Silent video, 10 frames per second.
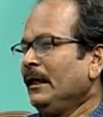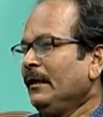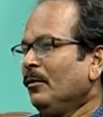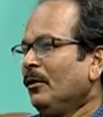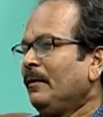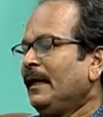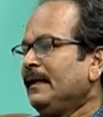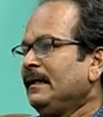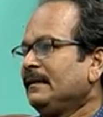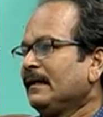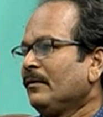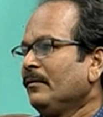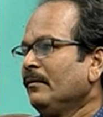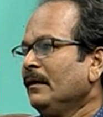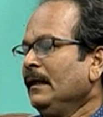ఈ గ్లోబలైజేషను
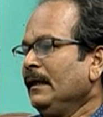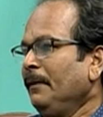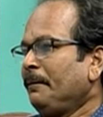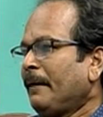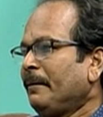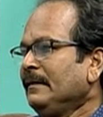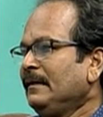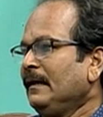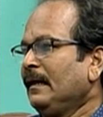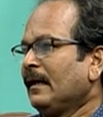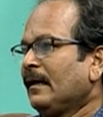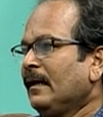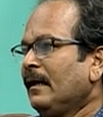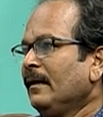ఈ ప్రపంచీకరణ